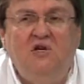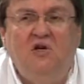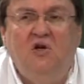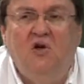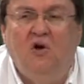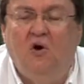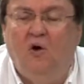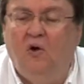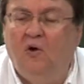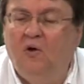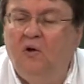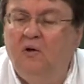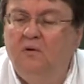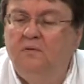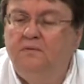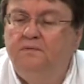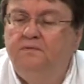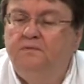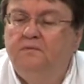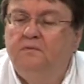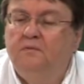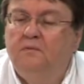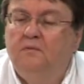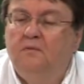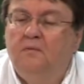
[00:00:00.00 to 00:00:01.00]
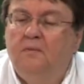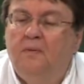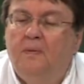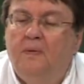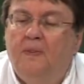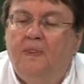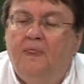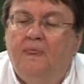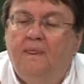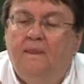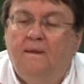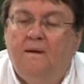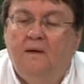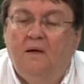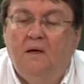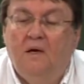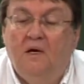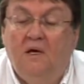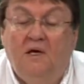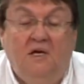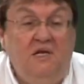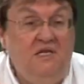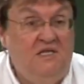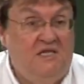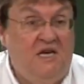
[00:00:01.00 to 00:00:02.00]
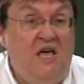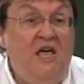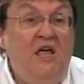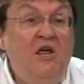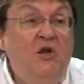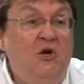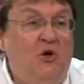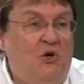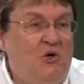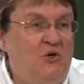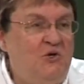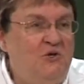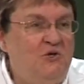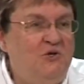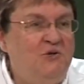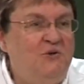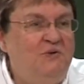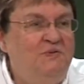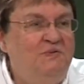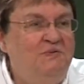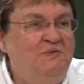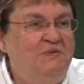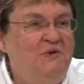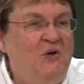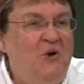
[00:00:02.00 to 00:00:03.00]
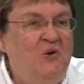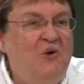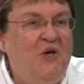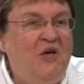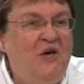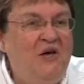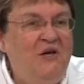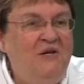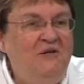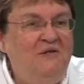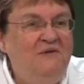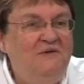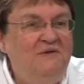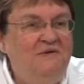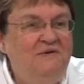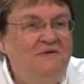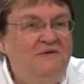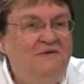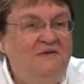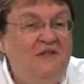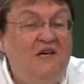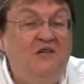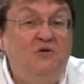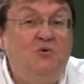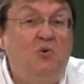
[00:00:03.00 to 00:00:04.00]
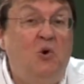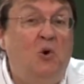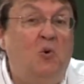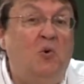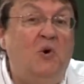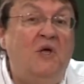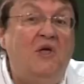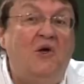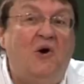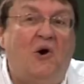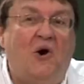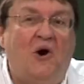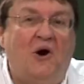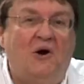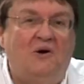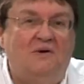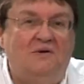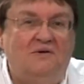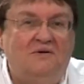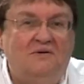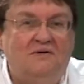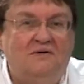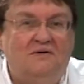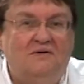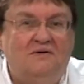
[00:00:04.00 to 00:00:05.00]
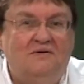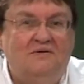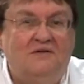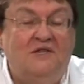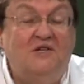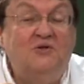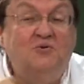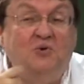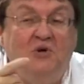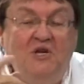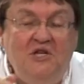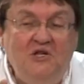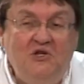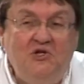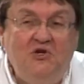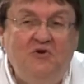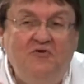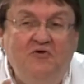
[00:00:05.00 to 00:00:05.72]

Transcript: духовные реальности в физической оболочке. Мы тоже ведь